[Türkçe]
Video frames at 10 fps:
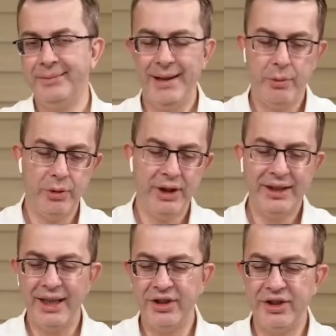tamam,
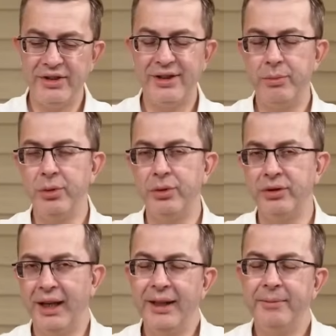onları yetiştirse,
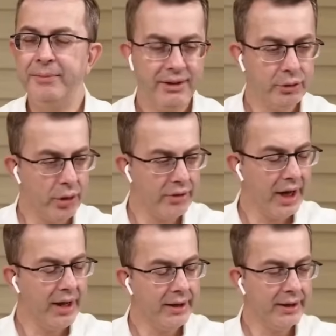büyütse ve
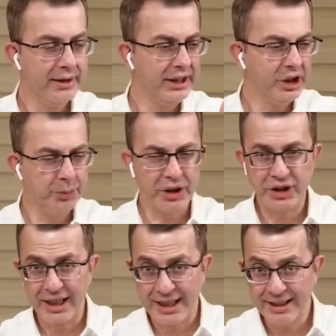sonra iş
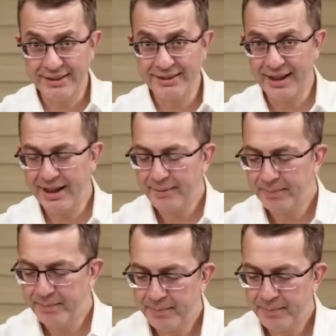başına getirse